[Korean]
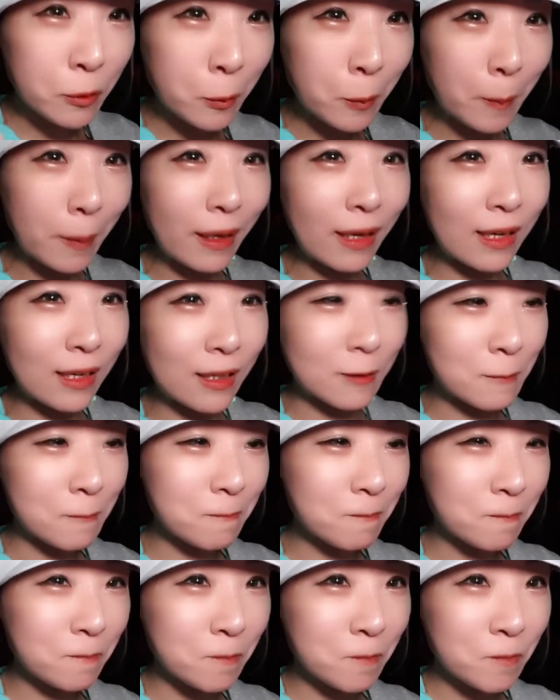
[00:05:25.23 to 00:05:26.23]
오빠
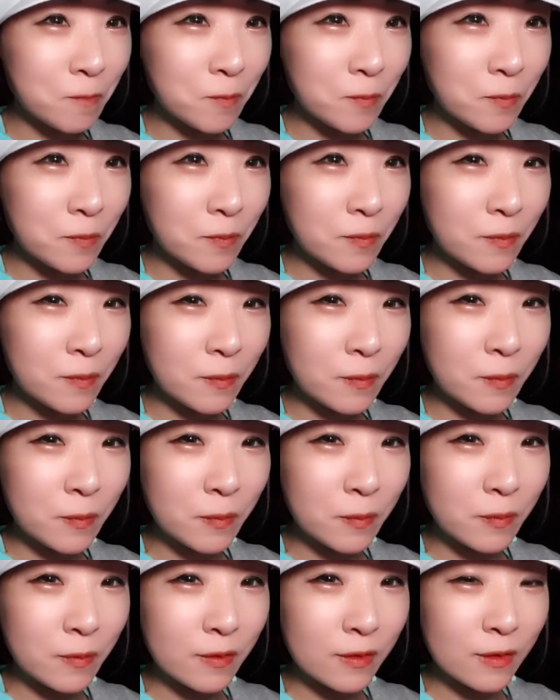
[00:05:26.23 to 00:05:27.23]

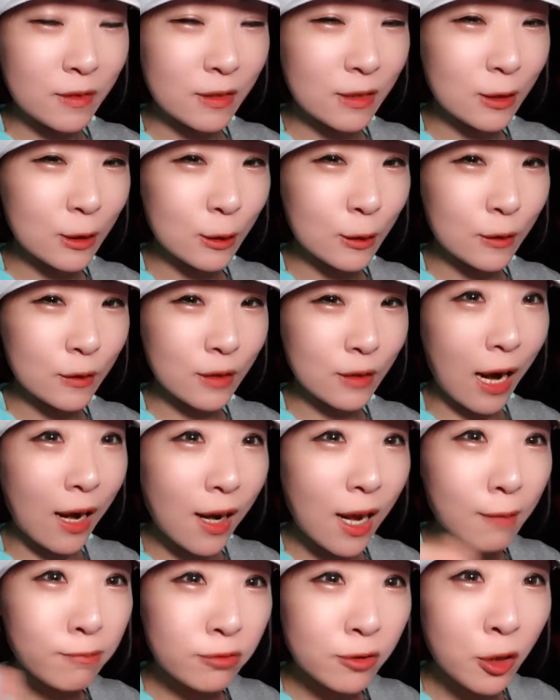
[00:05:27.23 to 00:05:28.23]
음,
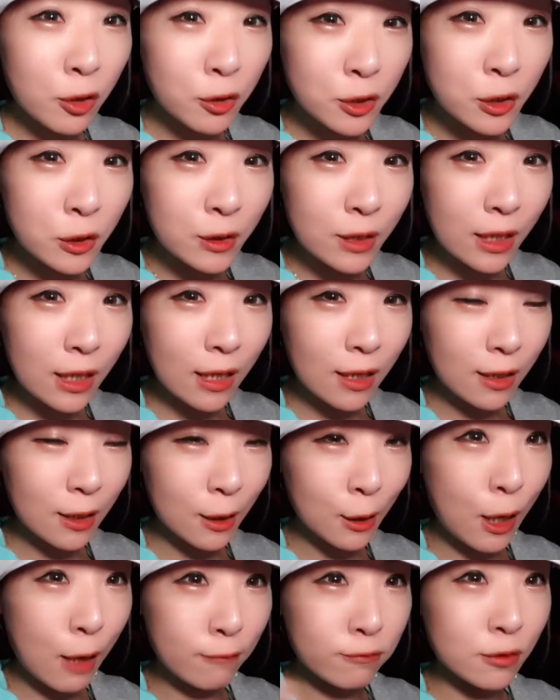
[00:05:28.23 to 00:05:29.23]
알라 불렀죠 제가
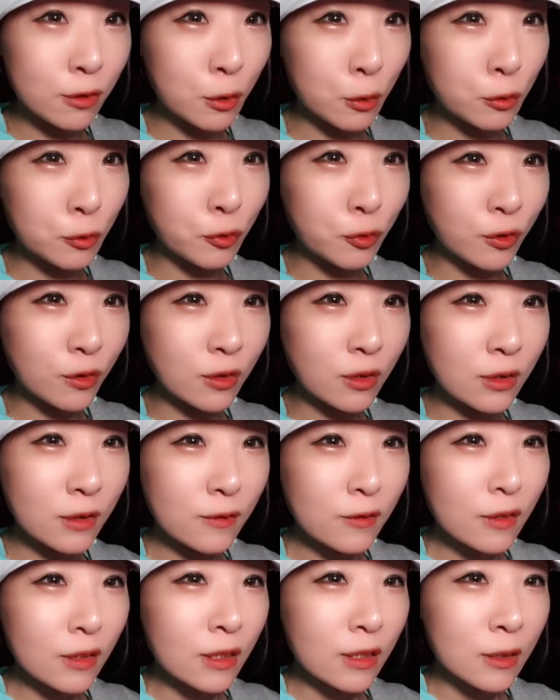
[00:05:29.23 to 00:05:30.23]
알라 불렀고
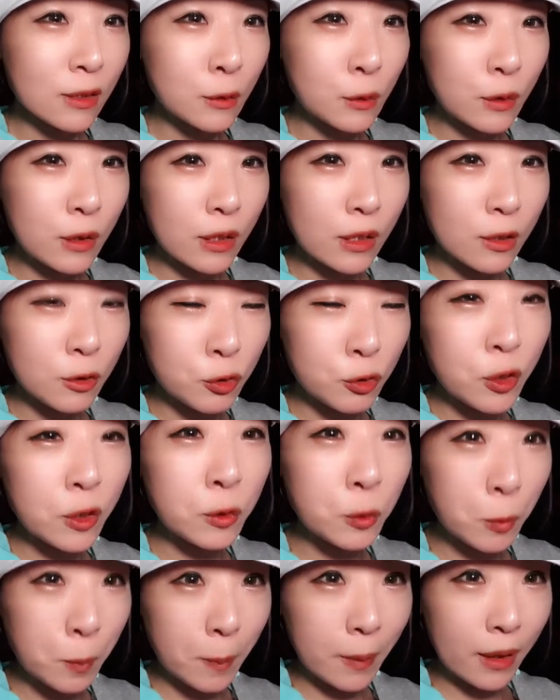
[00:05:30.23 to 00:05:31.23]
우리
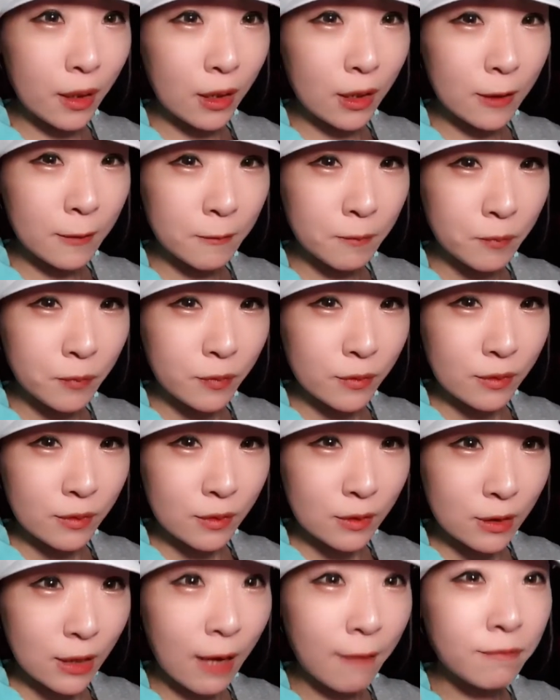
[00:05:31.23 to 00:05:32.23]
유연 오빠
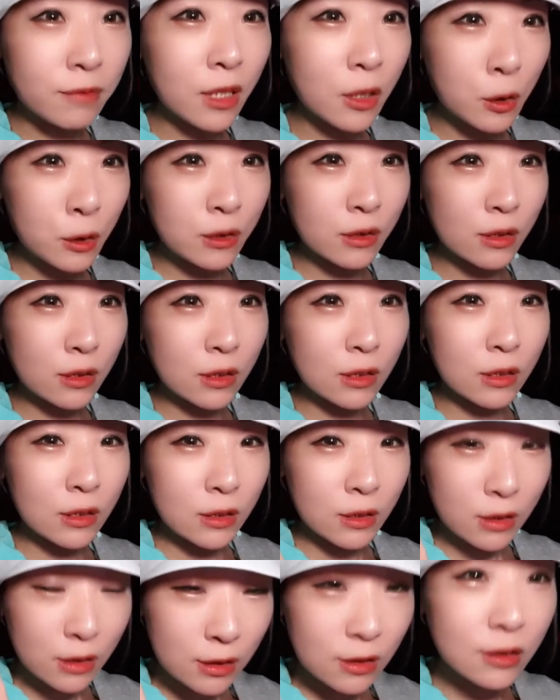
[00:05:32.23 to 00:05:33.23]
답다
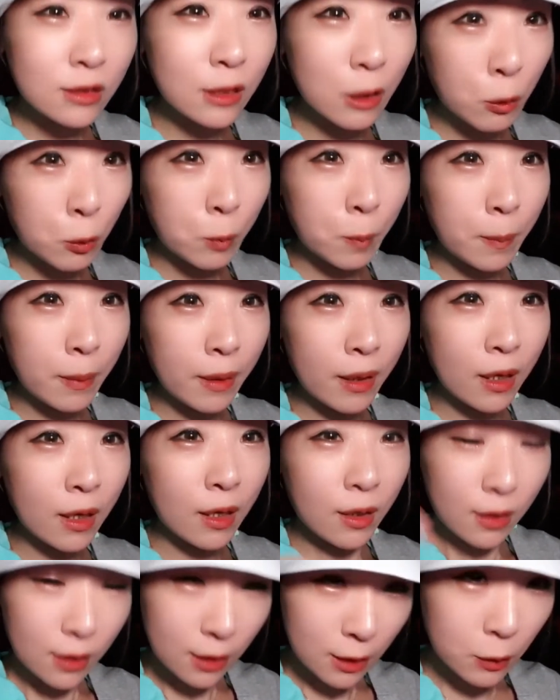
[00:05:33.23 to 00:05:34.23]
언니 일사
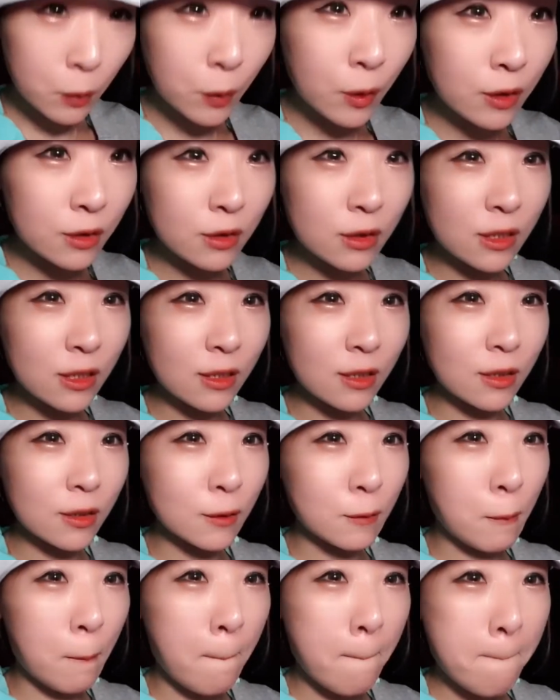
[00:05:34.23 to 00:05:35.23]
오빠 이루
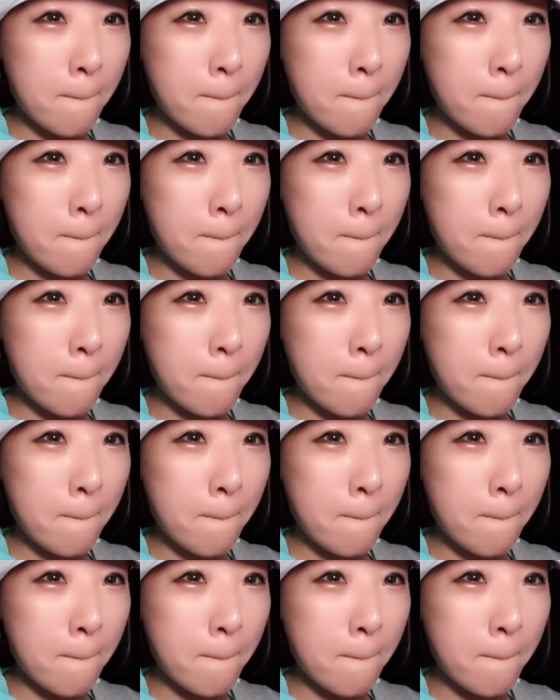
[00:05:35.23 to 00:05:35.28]
언니